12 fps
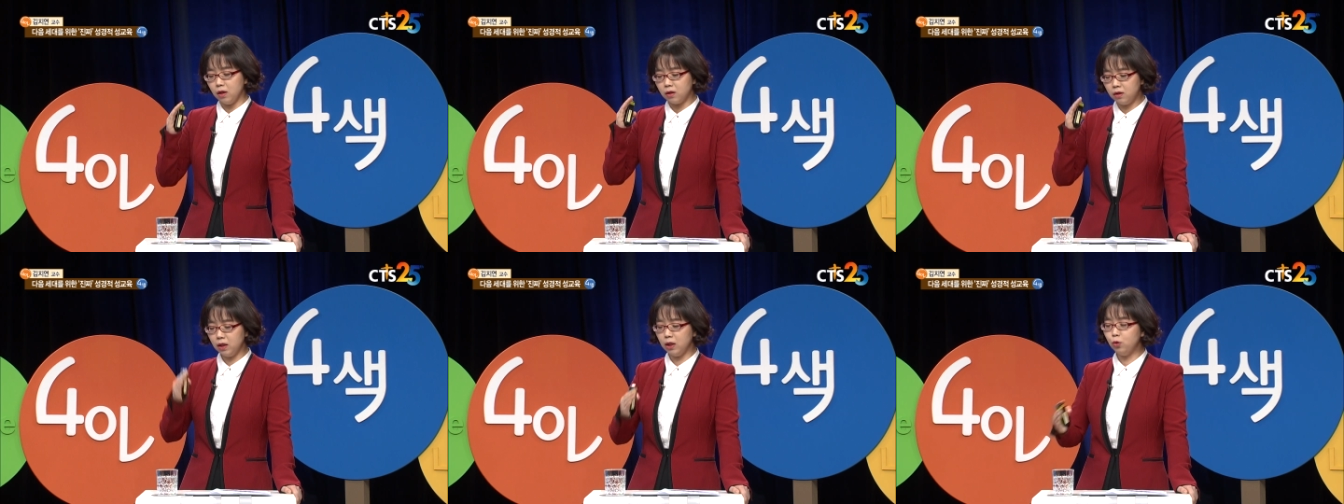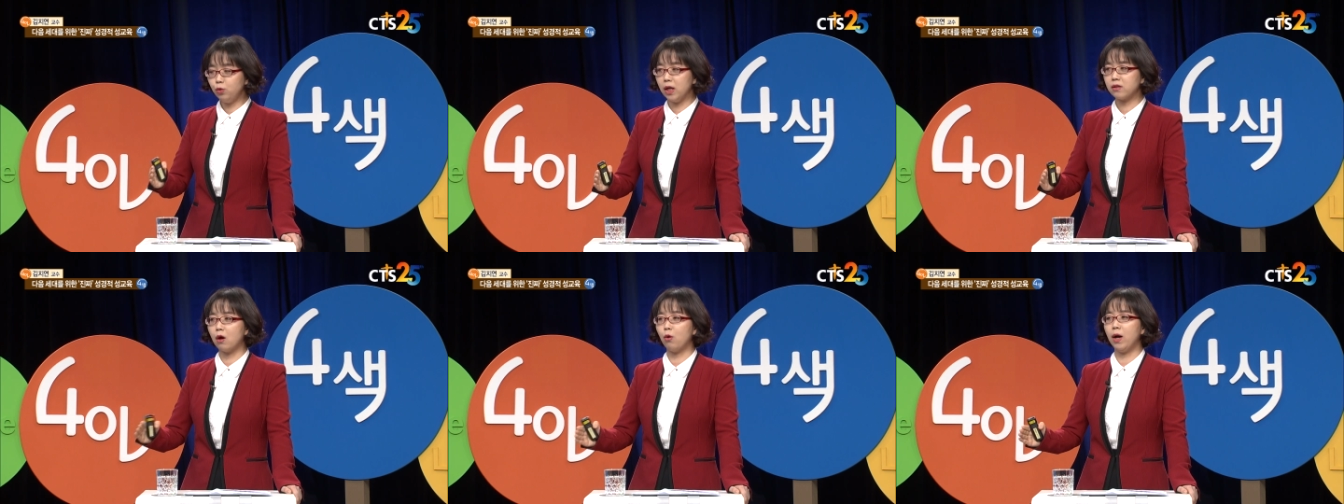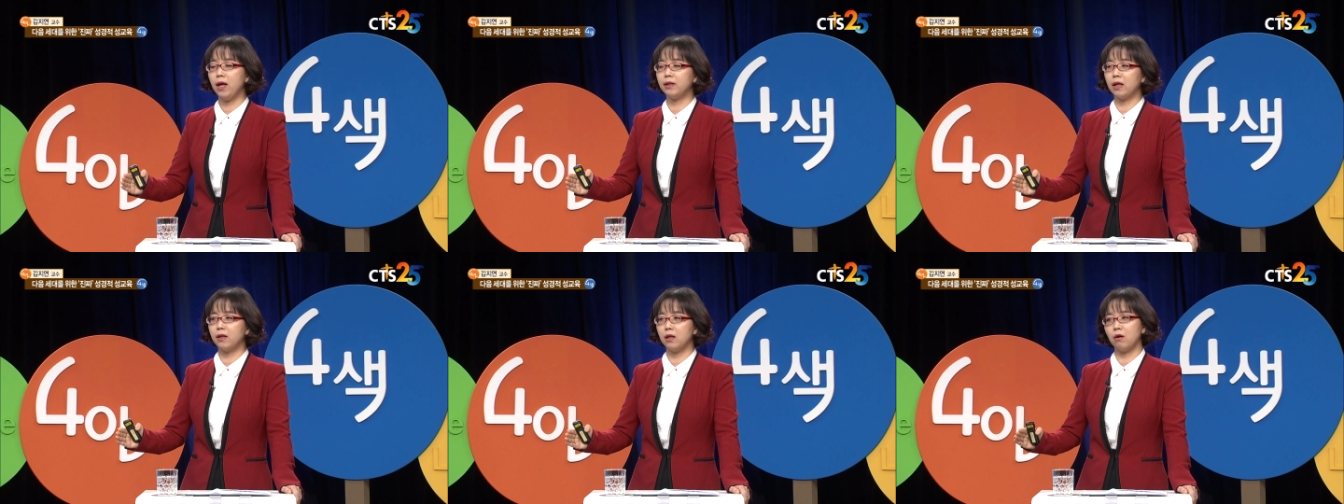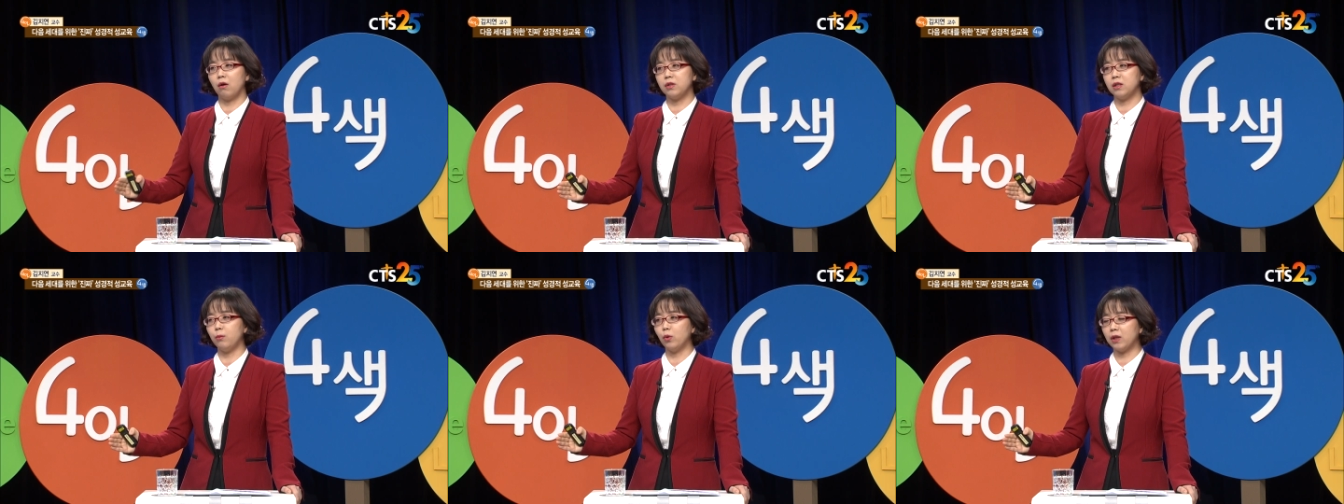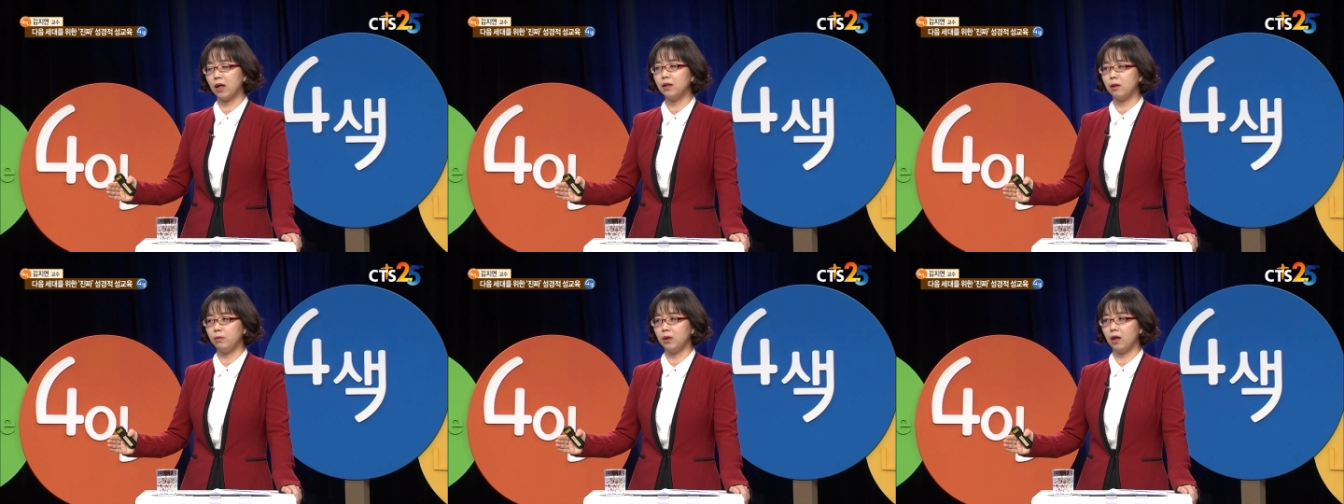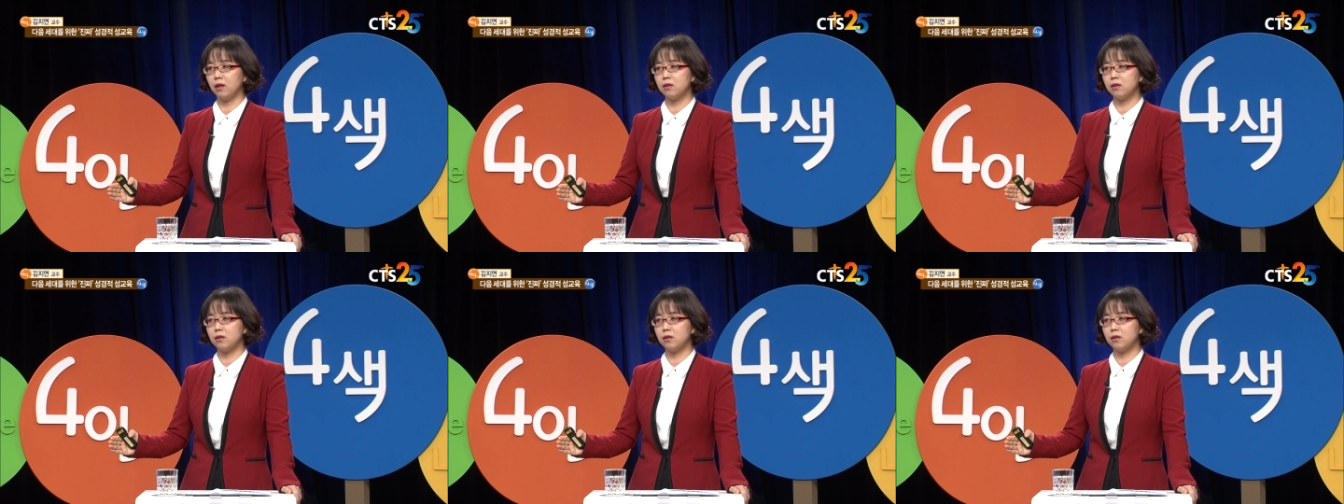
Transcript: 그 이후에 성화의 단계를 거치지 못하게 됩니다.